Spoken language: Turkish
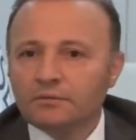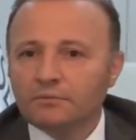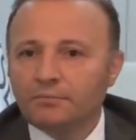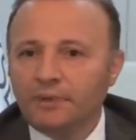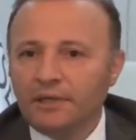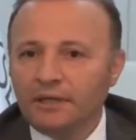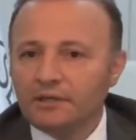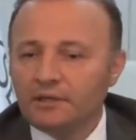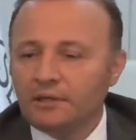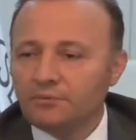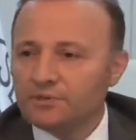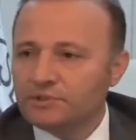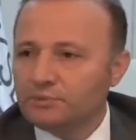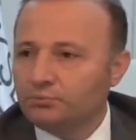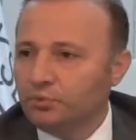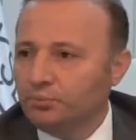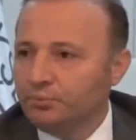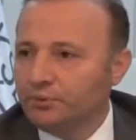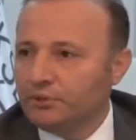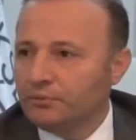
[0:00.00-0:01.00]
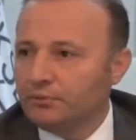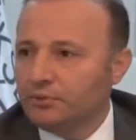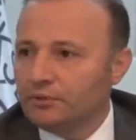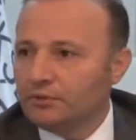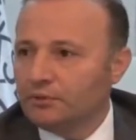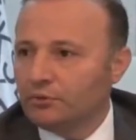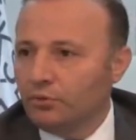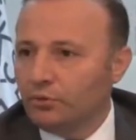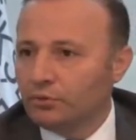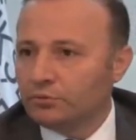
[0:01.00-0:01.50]
Belediyemizin bu
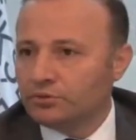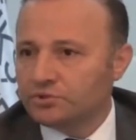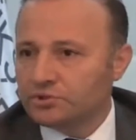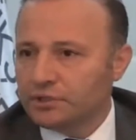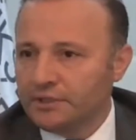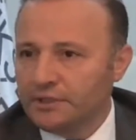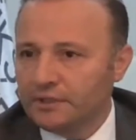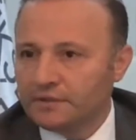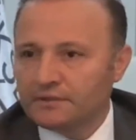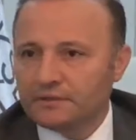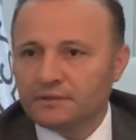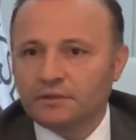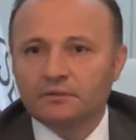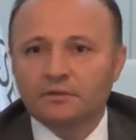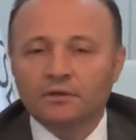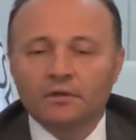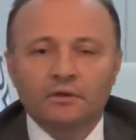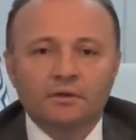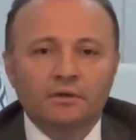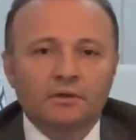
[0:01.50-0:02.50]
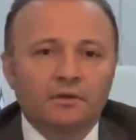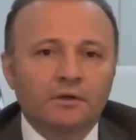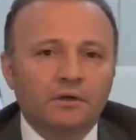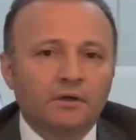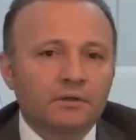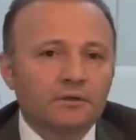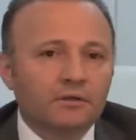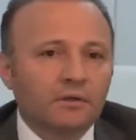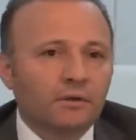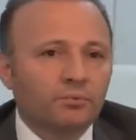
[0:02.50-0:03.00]
birimi oldukça yetkin, e,
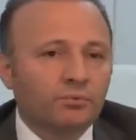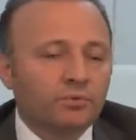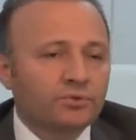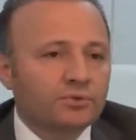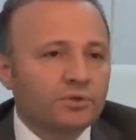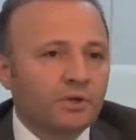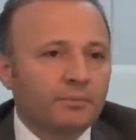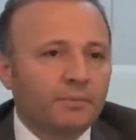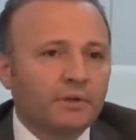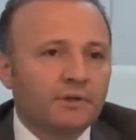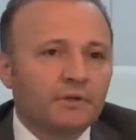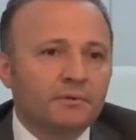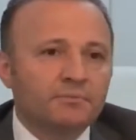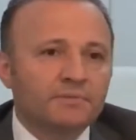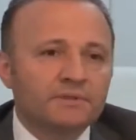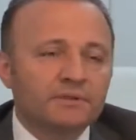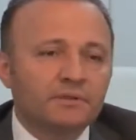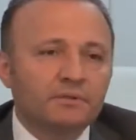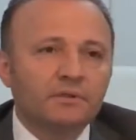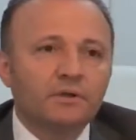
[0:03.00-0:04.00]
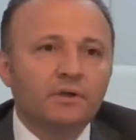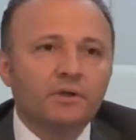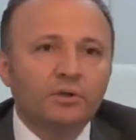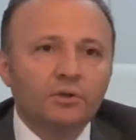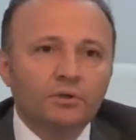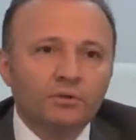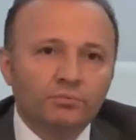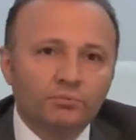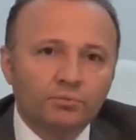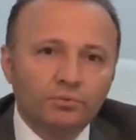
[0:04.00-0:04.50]
Antalya Büyükşehir Belediye'mizin.
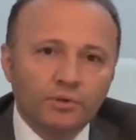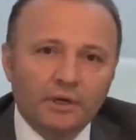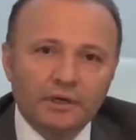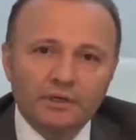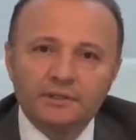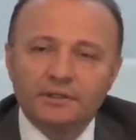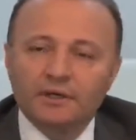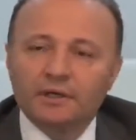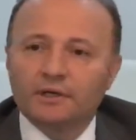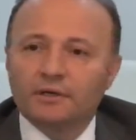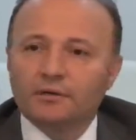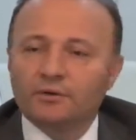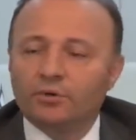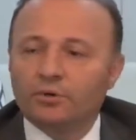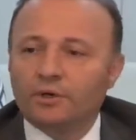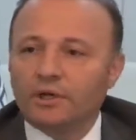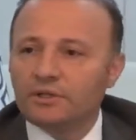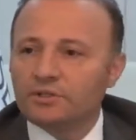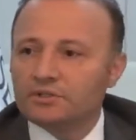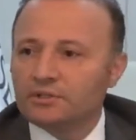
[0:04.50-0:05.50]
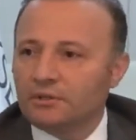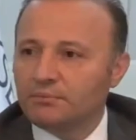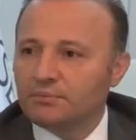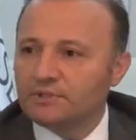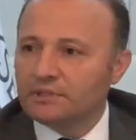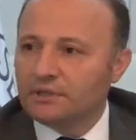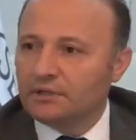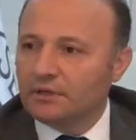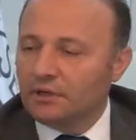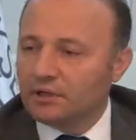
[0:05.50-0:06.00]
Burayı da
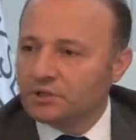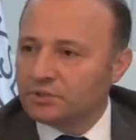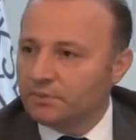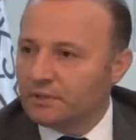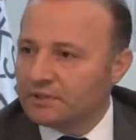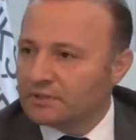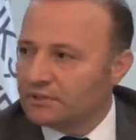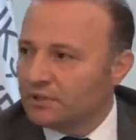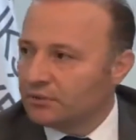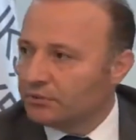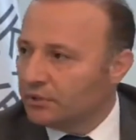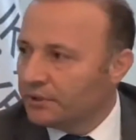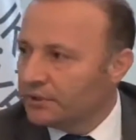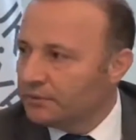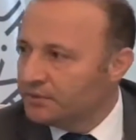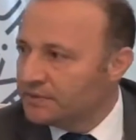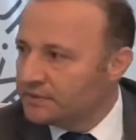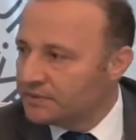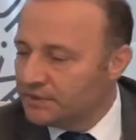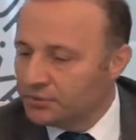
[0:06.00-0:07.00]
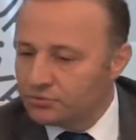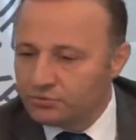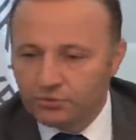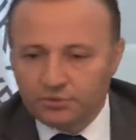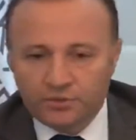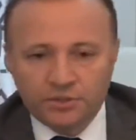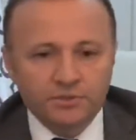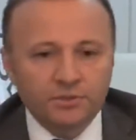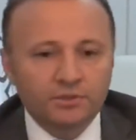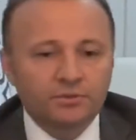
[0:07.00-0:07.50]
öğrencilerimize açmanızdan dolayı biz size
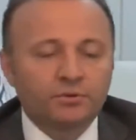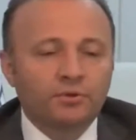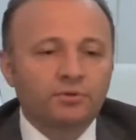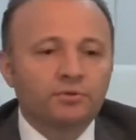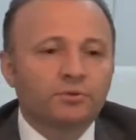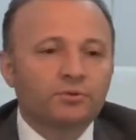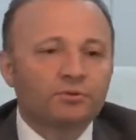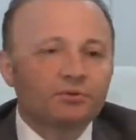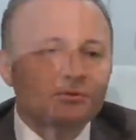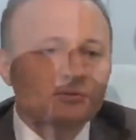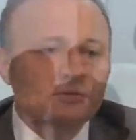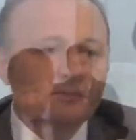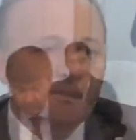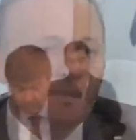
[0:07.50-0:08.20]
çok teşekkür ediyoruz.